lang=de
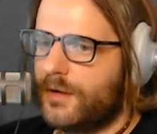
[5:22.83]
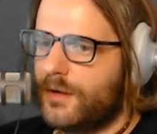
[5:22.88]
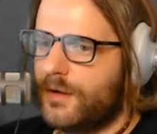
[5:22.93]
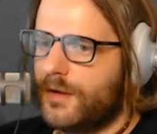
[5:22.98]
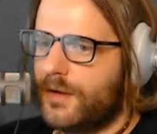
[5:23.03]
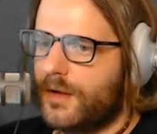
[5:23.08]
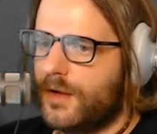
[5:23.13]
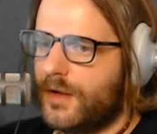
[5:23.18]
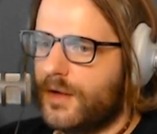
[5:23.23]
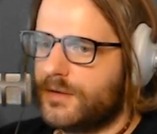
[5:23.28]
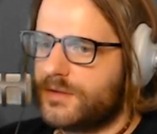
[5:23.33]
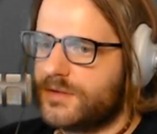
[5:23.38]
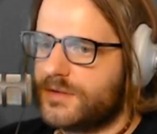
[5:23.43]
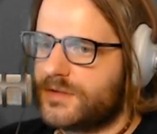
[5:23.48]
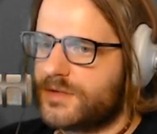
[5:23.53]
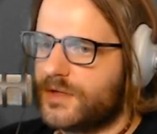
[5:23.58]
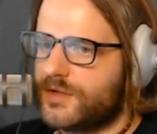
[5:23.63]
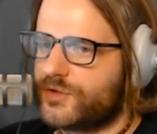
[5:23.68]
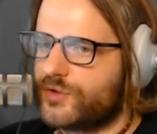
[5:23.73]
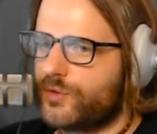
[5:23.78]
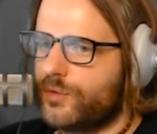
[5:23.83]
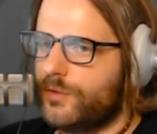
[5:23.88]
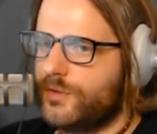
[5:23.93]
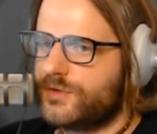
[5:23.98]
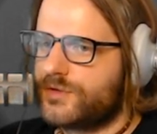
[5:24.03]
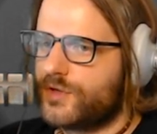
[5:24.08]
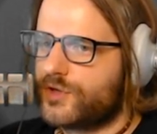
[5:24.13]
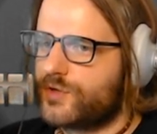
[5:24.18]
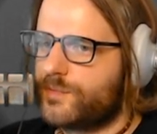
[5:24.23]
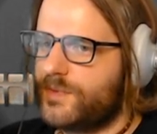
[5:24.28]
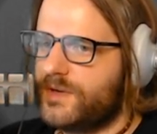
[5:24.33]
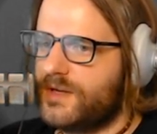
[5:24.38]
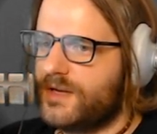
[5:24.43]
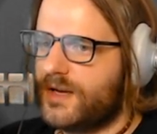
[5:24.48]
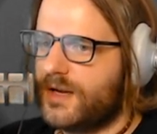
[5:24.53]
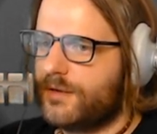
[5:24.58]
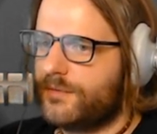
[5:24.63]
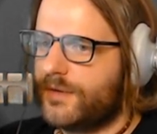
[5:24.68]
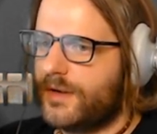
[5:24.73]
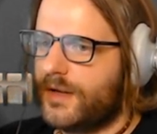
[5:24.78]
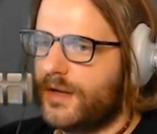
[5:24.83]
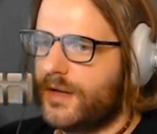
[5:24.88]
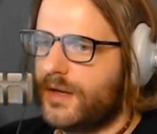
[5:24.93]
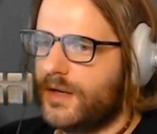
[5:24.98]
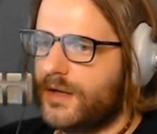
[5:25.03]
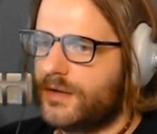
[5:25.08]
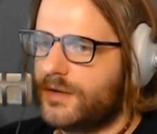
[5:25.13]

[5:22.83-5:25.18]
Es ist das schönste Spiel der Welt.